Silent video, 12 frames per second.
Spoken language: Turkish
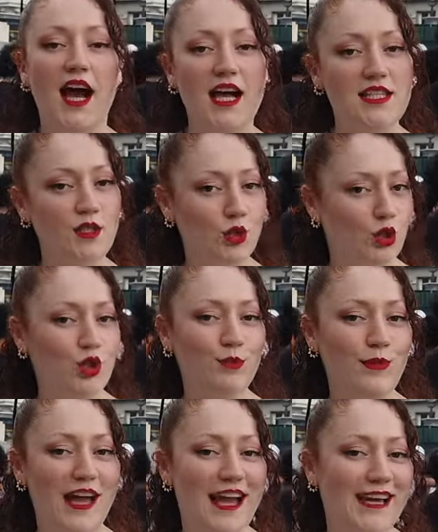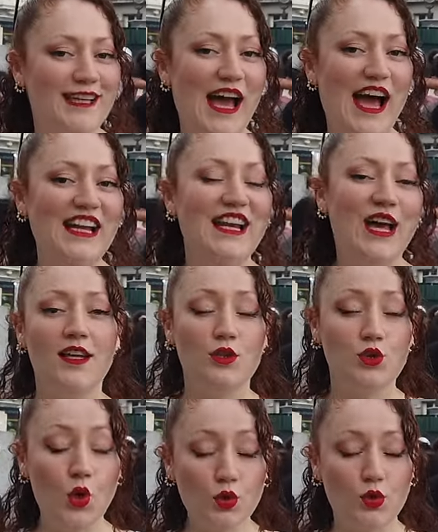Aslında küçük bir heykel
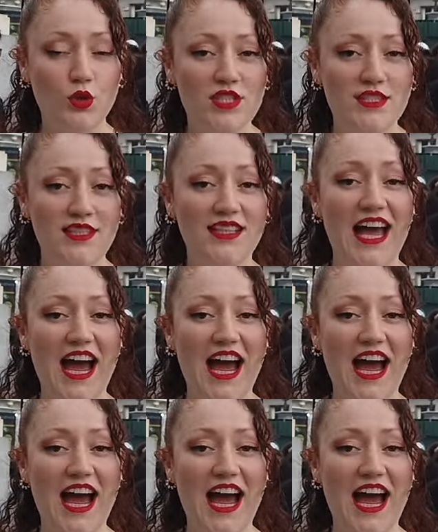çok turistik,